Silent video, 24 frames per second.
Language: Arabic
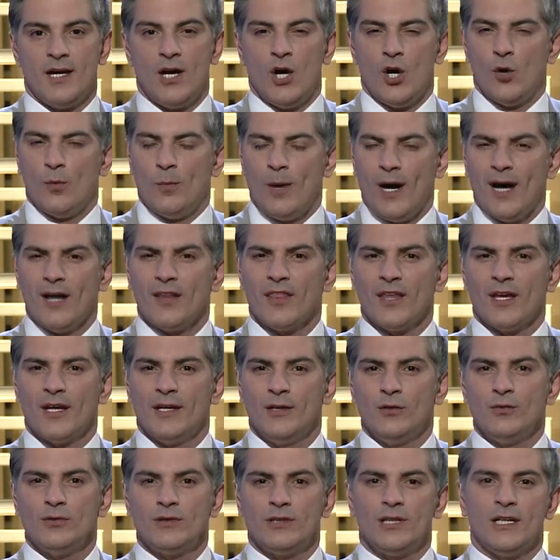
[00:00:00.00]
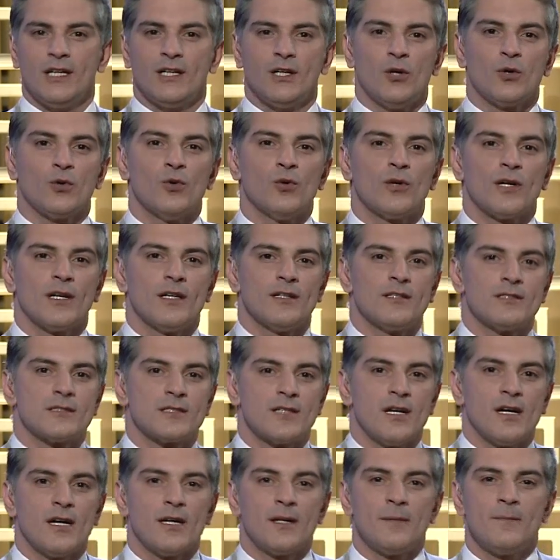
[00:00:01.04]
وبعضها ينتهك حقوق
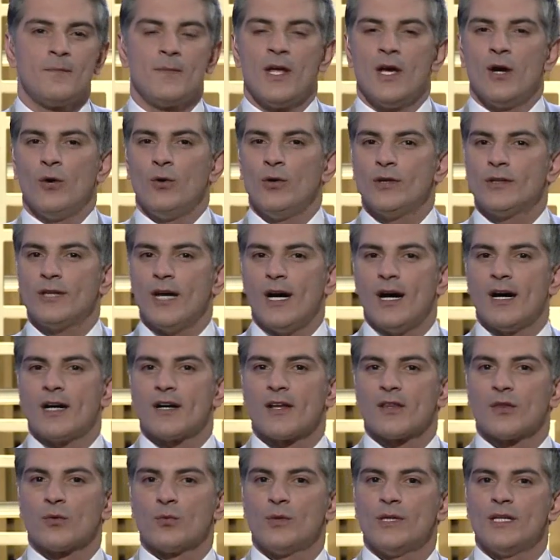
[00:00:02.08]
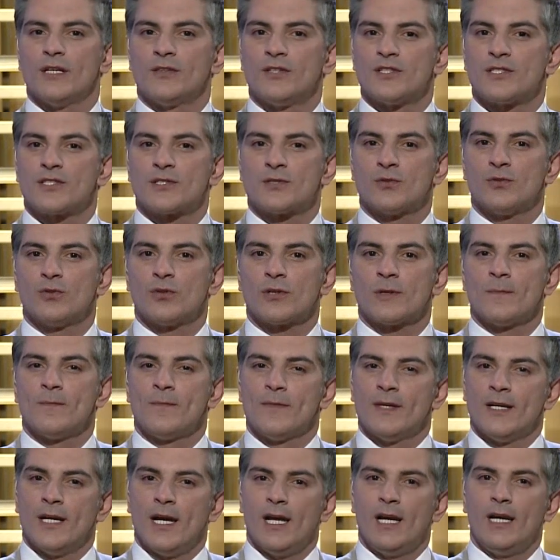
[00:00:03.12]
الإنسان ويتعارض ويا الدستور
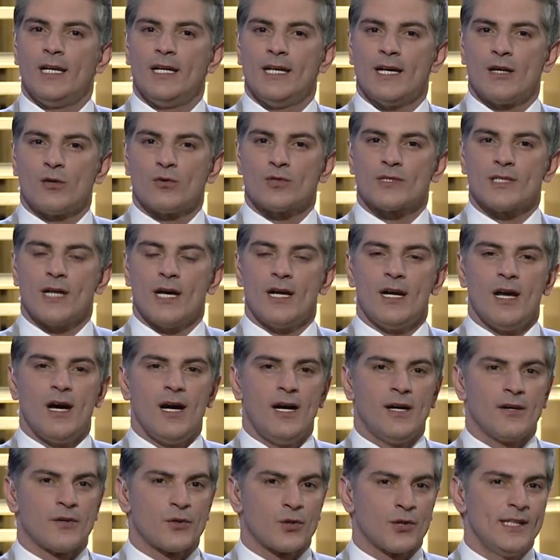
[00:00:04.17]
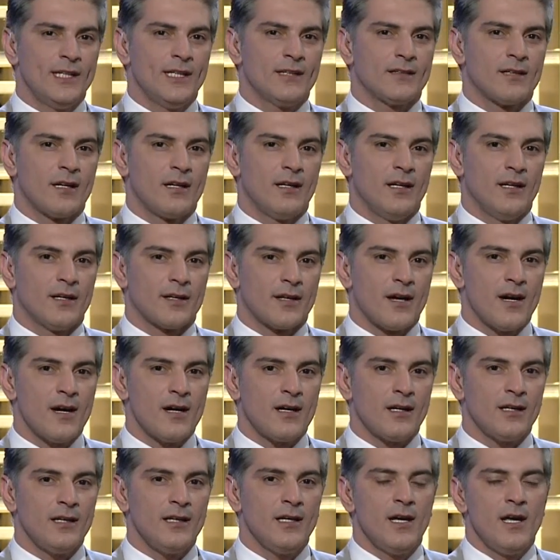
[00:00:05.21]
اللي ينص على حرية
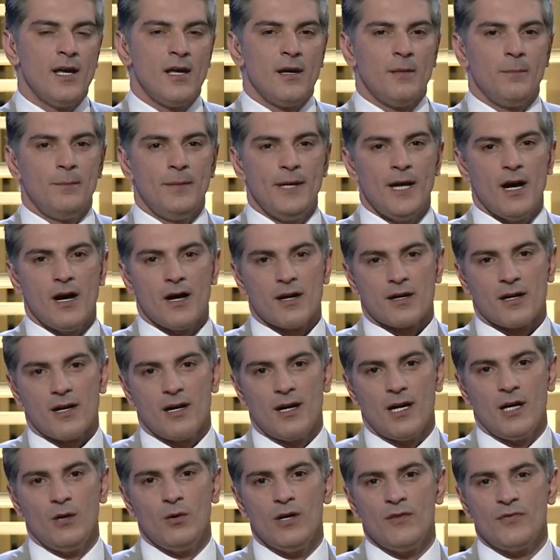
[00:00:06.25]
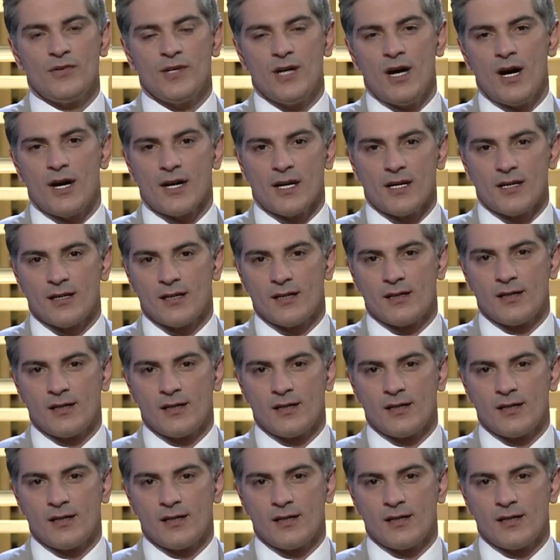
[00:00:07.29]
العراقي بآراءه وأفكاره